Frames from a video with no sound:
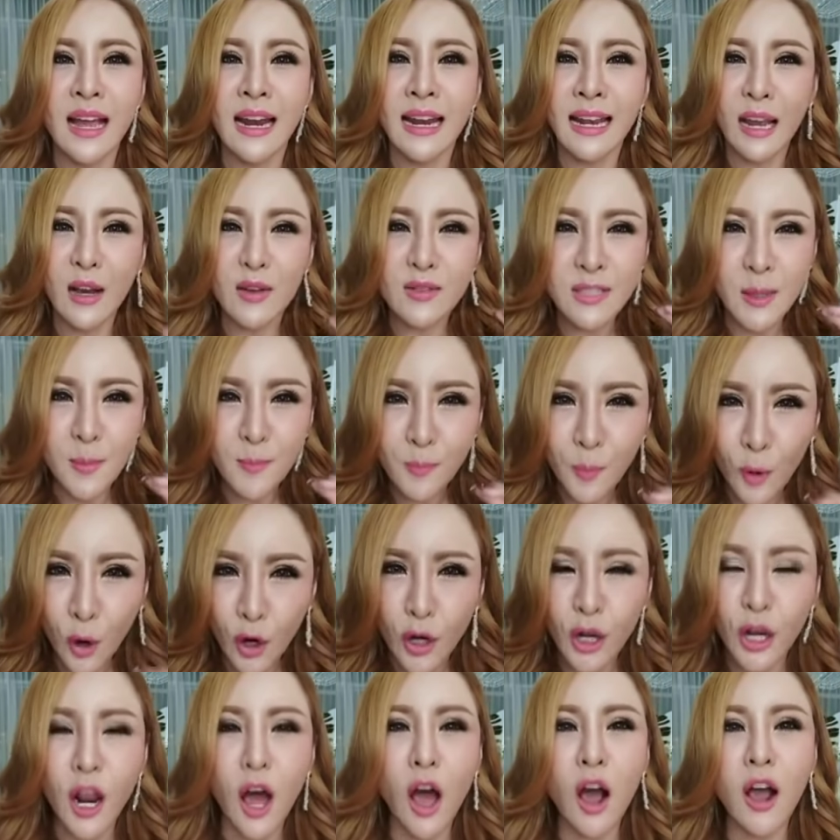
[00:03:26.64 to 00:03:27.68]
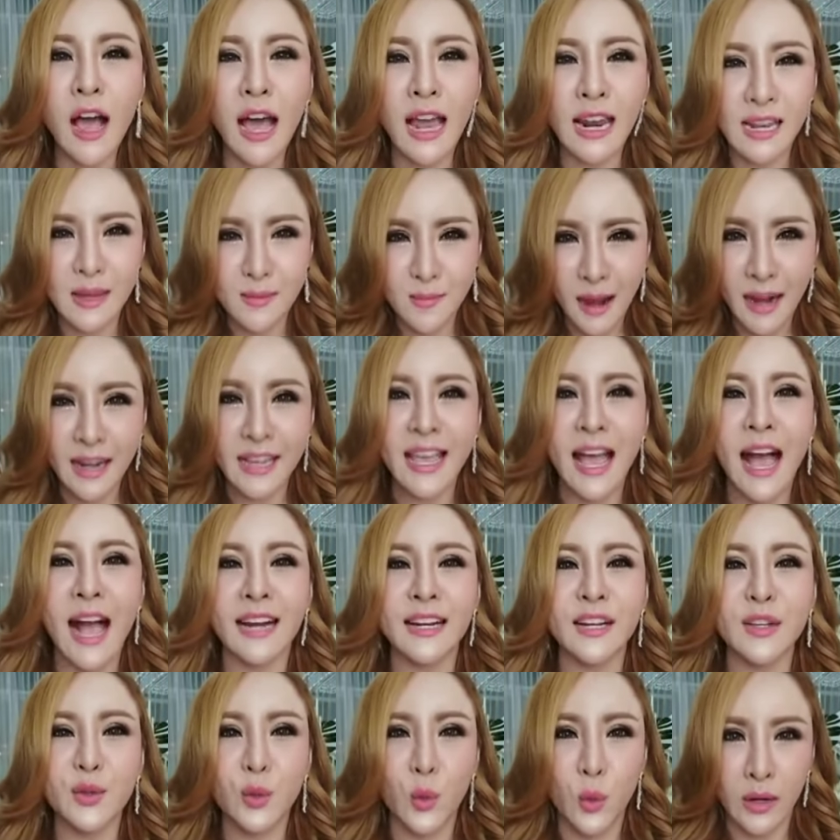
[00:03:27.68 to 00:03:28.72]
เราจะปลดล็อกอะไรบางอย่าง
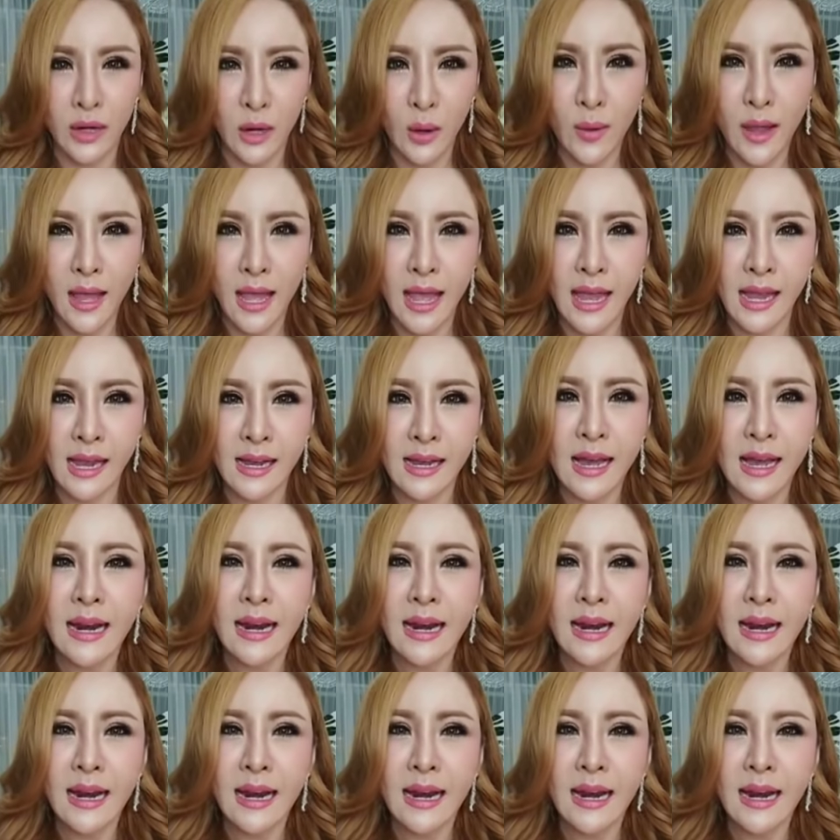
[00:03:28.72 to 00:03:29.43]
ในตัวเราเอง